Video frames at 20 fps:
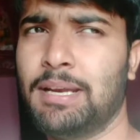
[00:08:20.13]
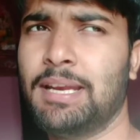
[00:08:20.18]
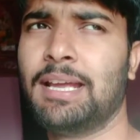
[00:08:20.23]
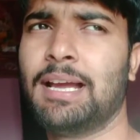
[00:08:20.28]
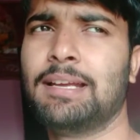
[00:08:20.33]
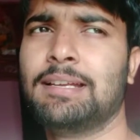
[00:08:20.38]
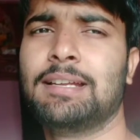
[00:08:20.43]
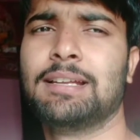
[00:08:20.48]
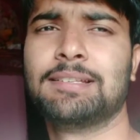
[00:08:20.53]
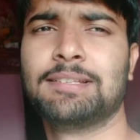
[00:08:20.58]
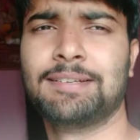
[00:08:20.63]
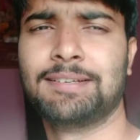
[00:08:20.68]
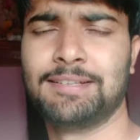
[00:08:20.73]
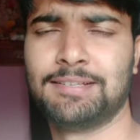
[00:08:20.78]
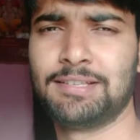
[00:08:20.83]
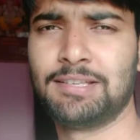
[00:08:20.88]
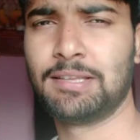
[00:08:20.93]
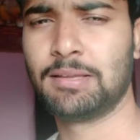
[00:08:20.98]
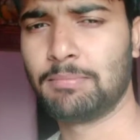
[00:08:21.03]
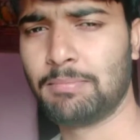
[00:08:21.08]
मैंने आई
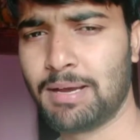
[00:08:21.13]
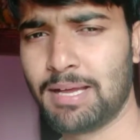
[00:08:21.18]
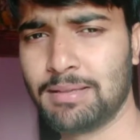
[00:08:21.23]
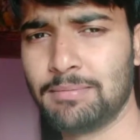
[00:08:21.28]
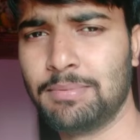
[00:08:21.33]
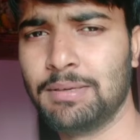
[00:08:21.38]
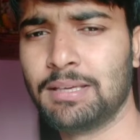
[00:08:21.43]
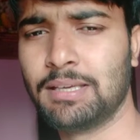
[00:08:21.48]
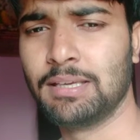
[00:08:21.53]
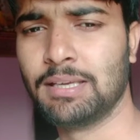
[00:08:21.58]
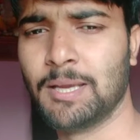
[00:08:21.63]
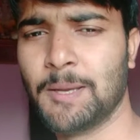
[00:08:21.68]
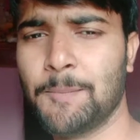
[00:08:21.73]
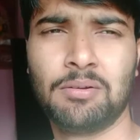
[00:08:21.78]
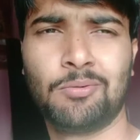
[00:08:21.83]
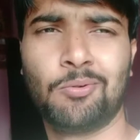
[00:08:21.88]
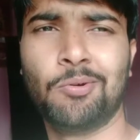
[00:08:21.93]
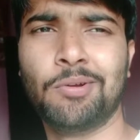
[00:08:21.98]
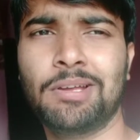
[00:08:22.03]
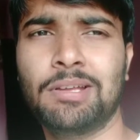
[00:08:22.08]
से बात भी की है
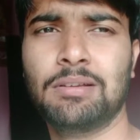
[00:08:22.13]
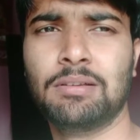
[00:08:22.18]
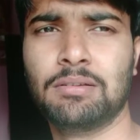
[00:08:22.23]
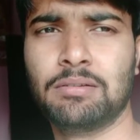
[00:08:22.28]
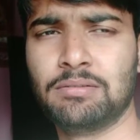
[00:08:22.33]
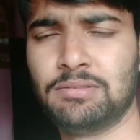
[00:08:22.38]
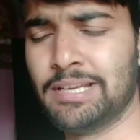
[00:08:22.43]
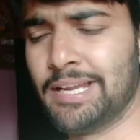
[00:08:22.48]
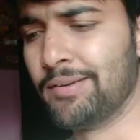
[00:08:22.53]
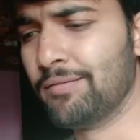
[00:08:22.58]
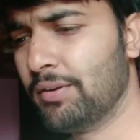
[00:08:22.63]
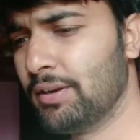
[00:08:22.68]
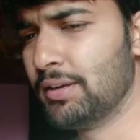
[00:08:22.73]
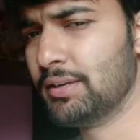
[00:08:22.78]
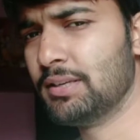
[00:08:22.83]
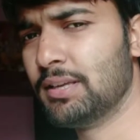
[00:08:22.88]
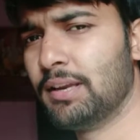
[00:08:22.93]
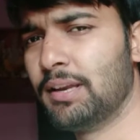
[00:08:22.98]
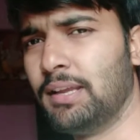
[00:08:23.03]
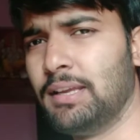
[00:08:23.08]
कोई जेनविन
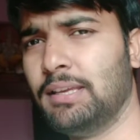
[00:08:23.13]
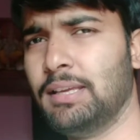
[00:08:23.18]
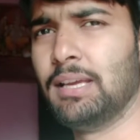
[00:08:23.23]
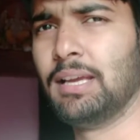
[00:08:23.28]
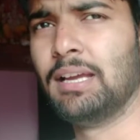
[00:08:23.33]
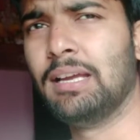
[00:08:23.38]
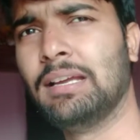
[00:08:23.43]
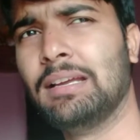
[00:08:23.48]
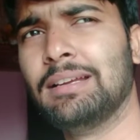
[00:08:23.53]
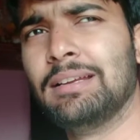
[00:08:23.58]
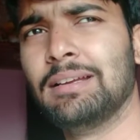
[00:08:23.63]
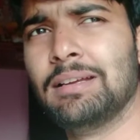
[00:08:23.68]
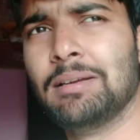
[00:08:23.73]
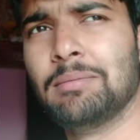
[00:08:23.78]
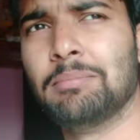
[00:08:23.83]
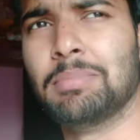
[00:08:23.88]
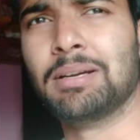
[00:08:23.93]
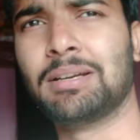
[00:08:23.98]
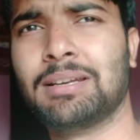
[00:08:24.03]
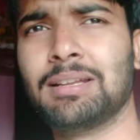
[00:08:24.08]
रीजन नहीं है
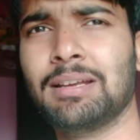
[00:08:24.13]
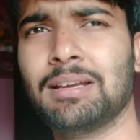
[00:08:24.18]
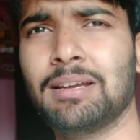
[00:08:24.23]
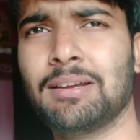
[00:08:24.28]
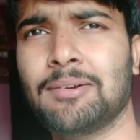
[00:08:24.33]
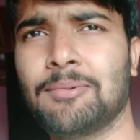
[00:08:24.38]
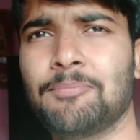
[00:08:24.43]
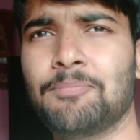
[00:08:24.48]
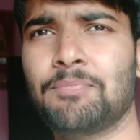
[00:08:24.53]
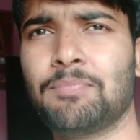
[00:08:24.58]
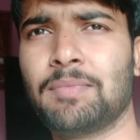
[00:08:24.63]
बट uh,